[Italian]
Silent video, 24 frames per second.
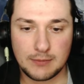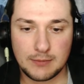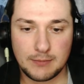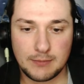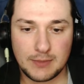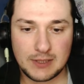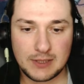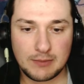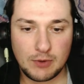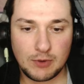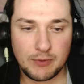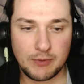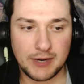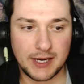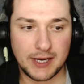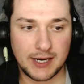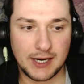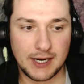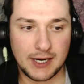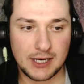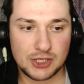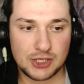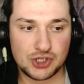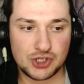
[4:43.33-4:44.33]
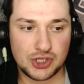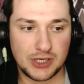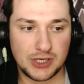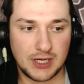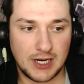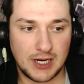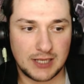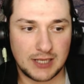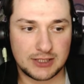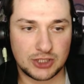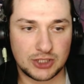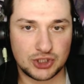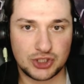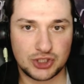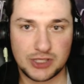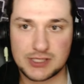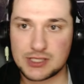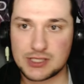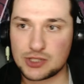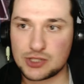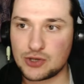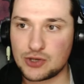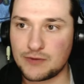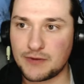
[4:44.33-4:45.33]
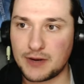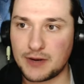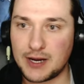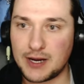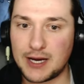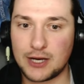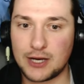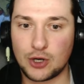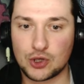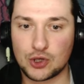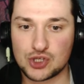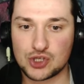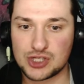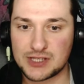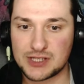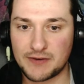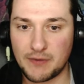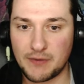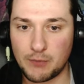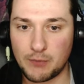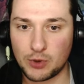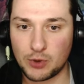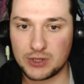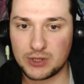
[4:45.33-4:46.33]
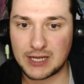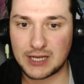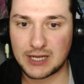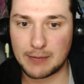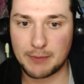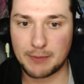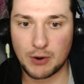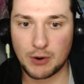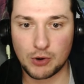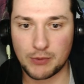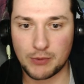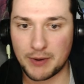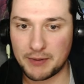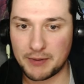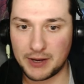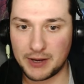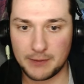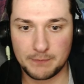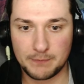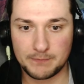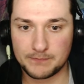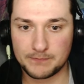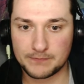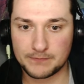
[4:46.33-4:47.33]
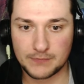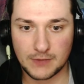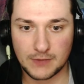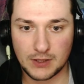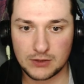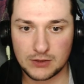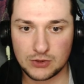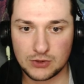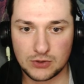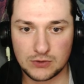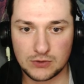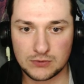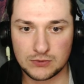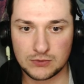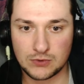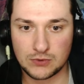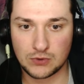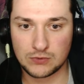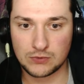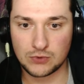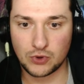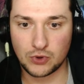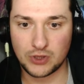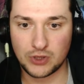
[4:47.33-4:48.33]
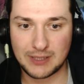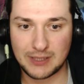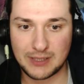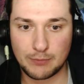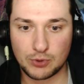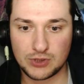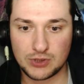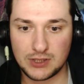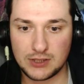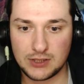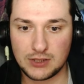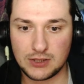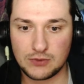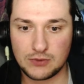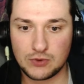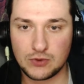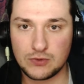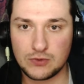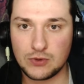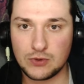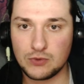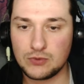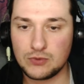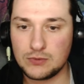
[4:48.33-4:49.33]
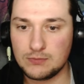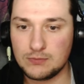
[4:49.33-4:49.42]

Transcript: Mandiamolo magari alla Cina, l'attaché, se ce lo fa... Ah no, ci sarà il political power, ma a me non, non, non è tempo di, di, di,